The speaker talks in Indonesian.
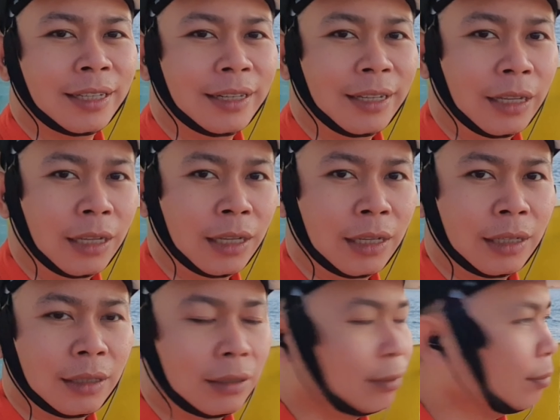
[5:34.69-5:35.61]
Nah,
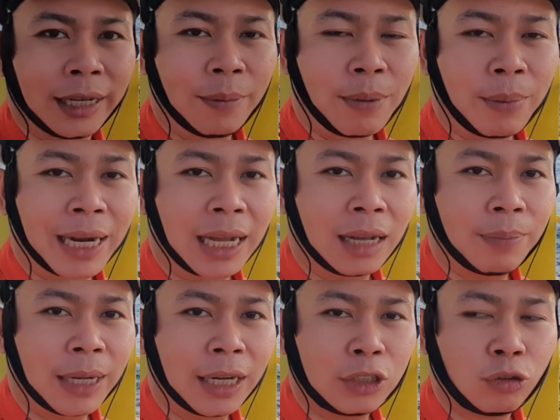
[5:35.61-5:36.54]
jadi ini
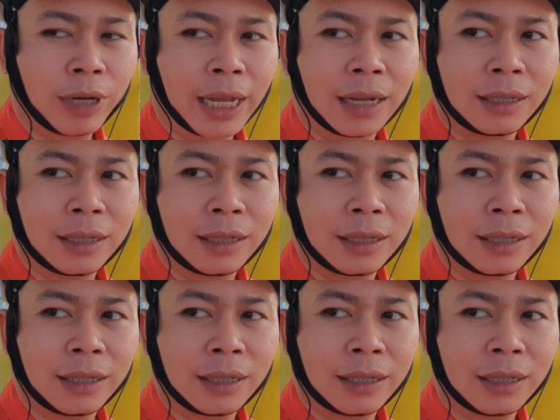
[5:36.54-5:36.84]
pemandangan pada sore